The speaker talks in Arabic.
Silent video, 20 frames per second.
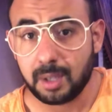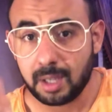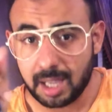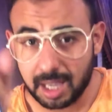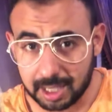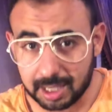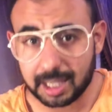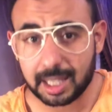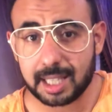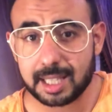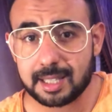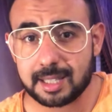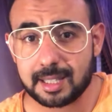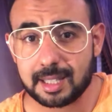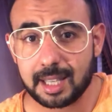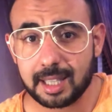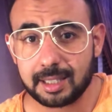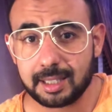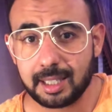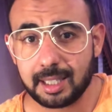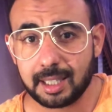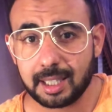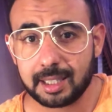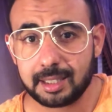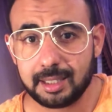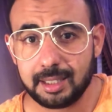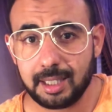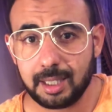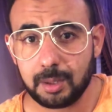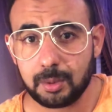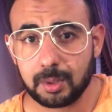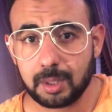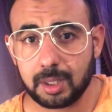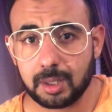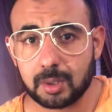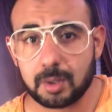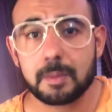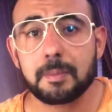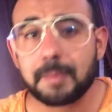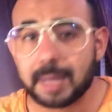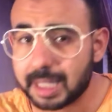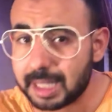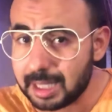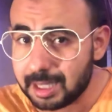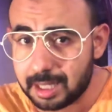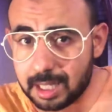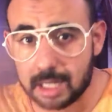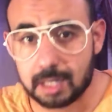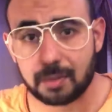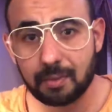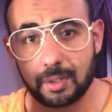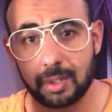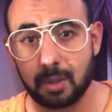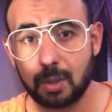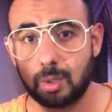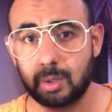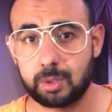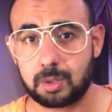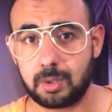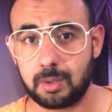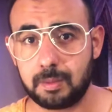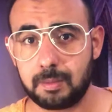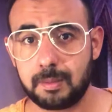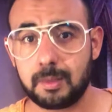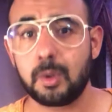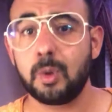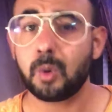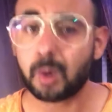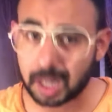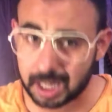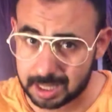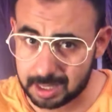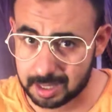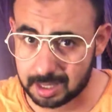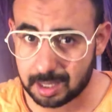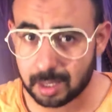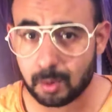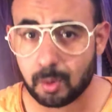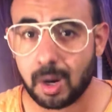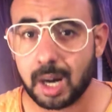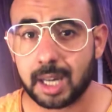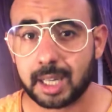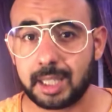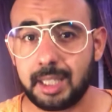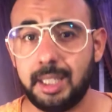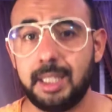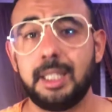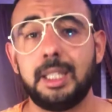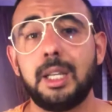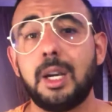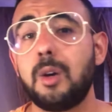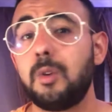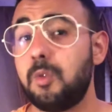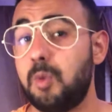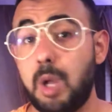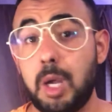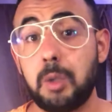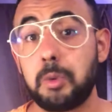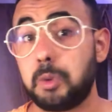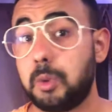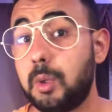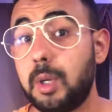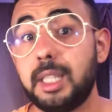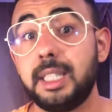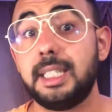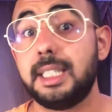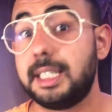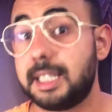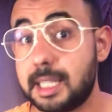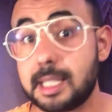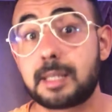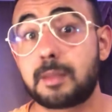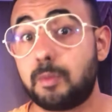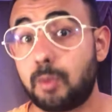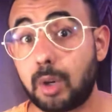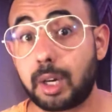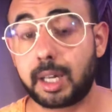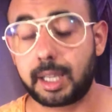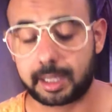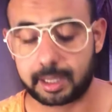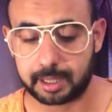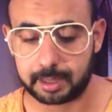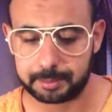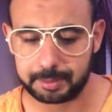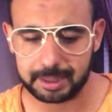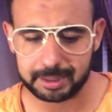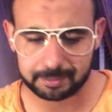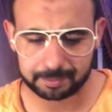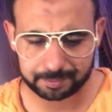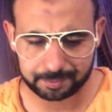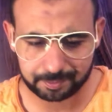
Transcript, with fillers: هاد القصه هذه اللي غادي نعاود لكم ما كايناش في اليوتيوب وقصه واقعيه وعاودوا لي ناس مقربين